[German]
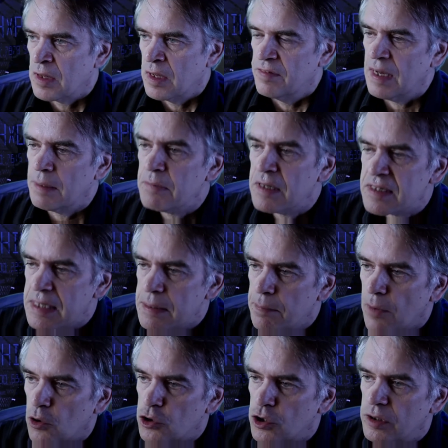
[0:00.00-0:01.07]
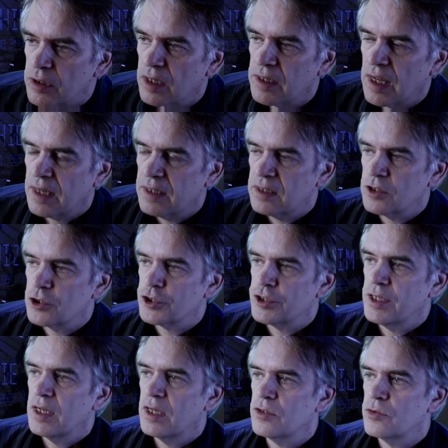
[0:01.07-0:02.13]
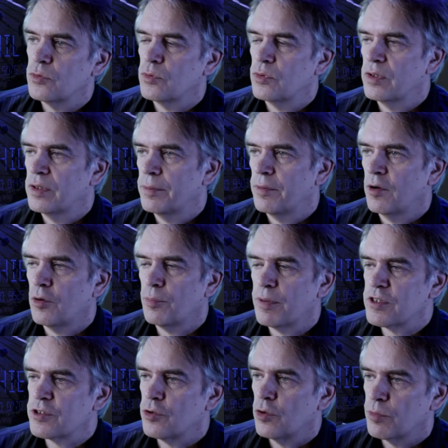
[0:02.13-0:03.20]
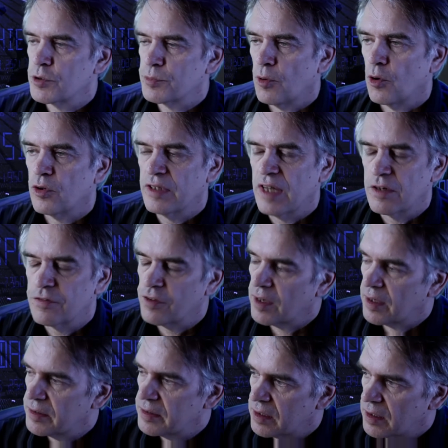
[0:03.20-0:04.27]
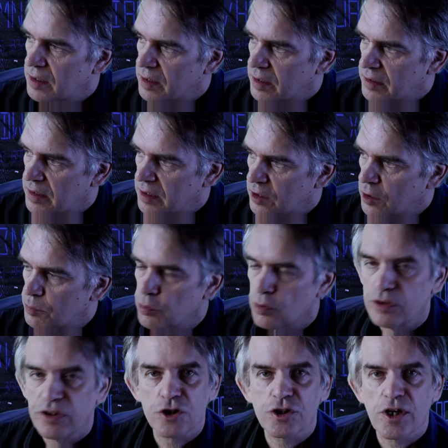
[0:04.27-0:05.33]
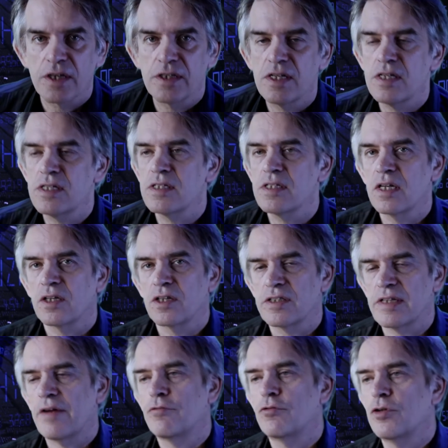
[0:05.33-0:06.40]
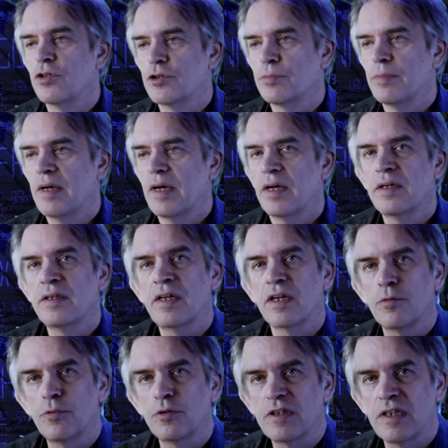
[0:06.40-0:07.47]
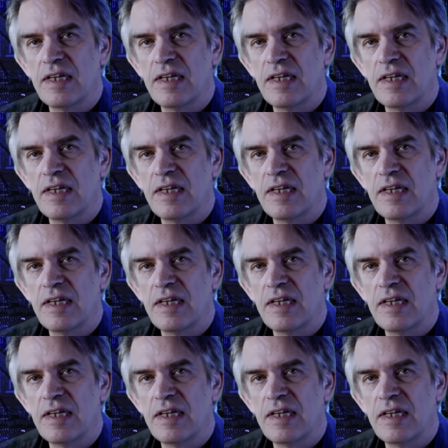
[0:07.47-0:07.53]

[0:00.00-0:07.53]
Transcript: Wir haben das eben auch schon an einigen Stellen so äh, en passant besprochen, etwa an der, in der Geburt der Statistik, des Average Man, der Geburt der